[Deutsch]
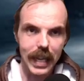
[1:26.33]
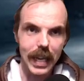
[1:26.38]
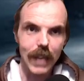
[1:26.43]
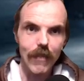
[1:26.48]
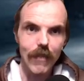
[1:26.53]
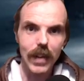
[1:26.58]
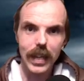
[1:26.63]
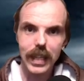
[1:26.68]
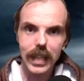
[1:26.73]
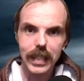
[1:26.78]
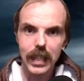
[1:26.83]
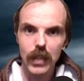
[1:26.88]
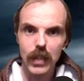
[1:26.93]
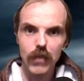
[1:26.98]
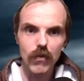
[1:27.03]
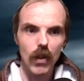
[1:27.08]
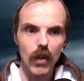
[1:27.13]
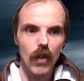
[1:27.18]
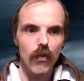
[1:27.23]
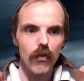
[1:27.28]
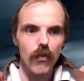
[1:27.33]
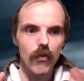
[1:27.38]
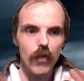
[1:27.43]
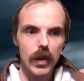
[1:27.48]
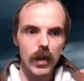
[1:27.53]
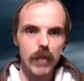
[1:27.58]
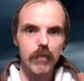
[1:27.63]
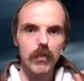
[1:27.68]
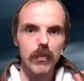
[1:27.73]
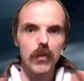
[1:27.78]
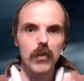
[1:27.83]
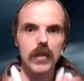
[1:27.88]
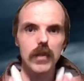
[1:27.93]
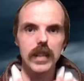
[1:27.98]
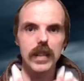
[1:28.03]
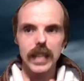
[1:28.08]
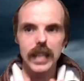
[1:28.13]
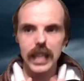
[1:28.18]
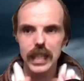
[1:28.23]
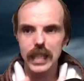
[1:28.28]
Nehmen wir das jetzt nur auf Reboot,
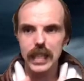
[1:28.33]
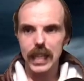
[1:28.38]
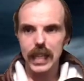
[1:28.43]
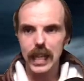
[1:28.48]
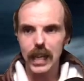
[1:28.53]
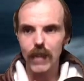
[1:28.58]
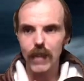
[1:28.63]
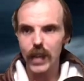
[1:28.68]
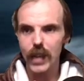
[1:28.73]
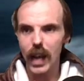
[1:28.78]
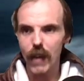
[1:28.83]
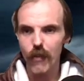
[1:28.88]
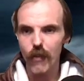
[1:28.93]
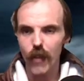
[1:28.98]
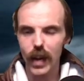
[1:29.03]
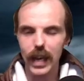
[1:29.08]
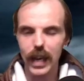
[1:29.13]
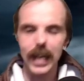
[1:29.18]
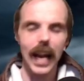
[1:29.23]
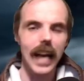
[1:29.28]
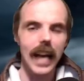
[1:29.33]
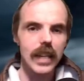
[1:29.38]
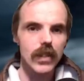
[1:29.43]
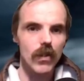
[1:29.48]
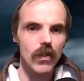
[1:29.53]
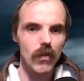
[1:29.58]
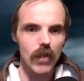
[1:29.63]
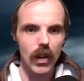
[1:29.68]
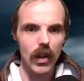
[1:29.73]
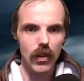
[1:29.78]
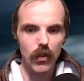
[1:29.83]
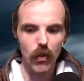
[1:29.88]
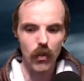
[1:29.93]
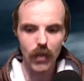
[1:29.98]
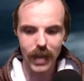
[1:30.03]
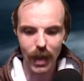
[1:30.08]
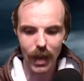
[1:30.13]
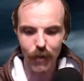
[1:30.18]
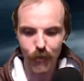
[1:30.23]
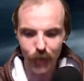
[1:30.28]
nicht irgendwie ein Vergleich oder so.
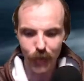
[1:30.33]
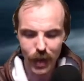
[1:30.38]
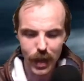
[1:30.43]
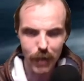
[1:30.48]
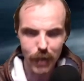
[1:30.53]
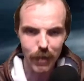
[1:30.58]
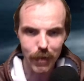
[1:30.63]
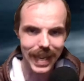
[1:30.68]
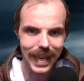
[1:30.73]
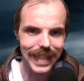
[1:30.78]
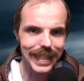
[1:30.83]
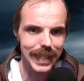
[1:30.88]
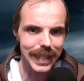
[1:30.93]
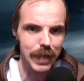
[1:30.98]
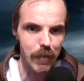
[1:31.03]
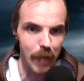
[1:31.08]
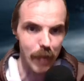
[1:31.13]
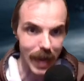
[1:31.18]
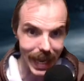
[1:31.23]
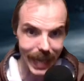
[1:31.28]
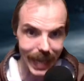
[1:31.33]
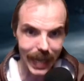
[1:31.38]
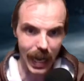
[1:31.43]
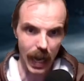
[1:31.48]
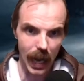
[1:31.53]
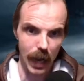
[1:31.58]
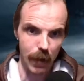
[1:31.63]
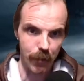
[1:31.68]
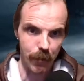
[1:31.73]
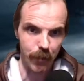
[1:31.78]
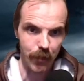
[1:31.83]
Der Film ist mega.